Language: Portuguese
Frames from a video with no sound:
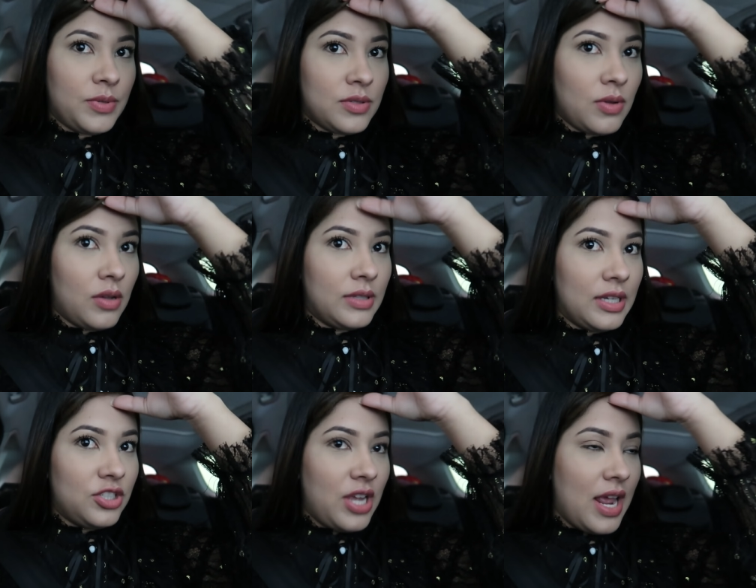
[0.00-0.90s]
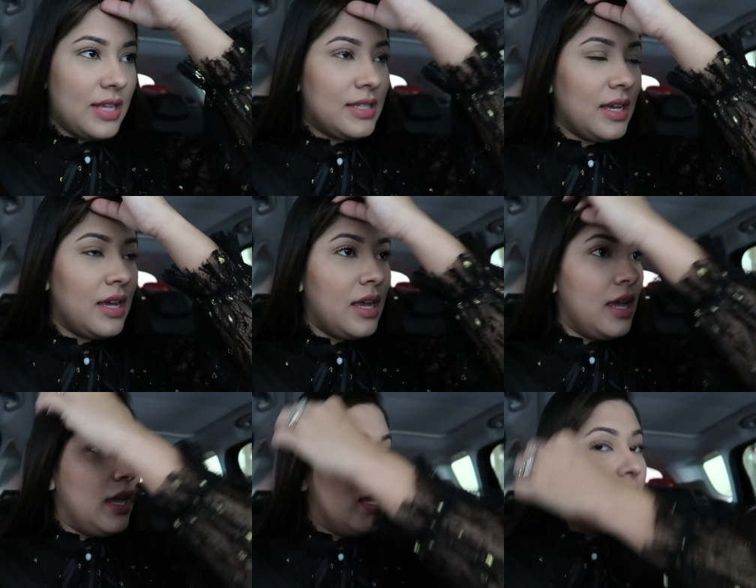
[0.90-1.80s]
pessoal da agência
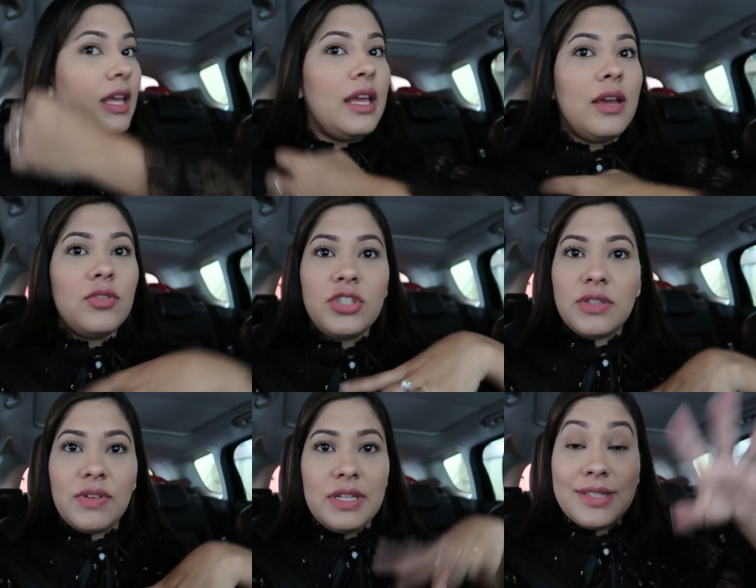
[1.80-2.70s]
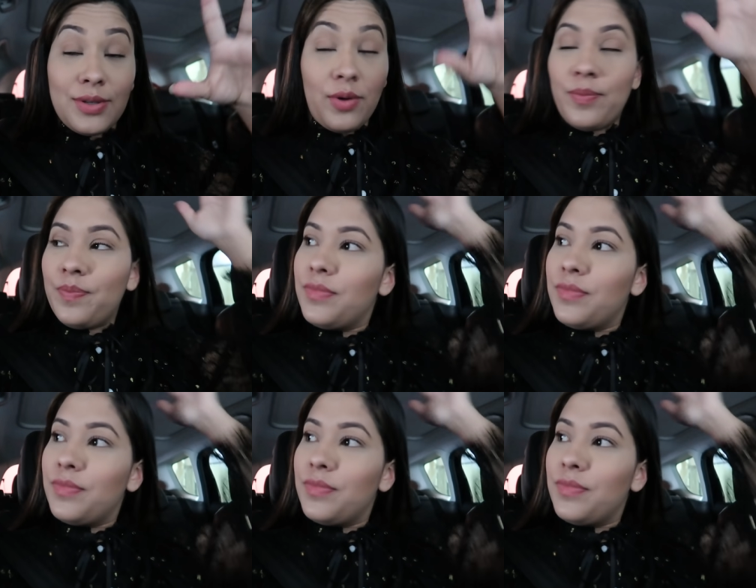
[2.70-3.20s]
e o desfile só.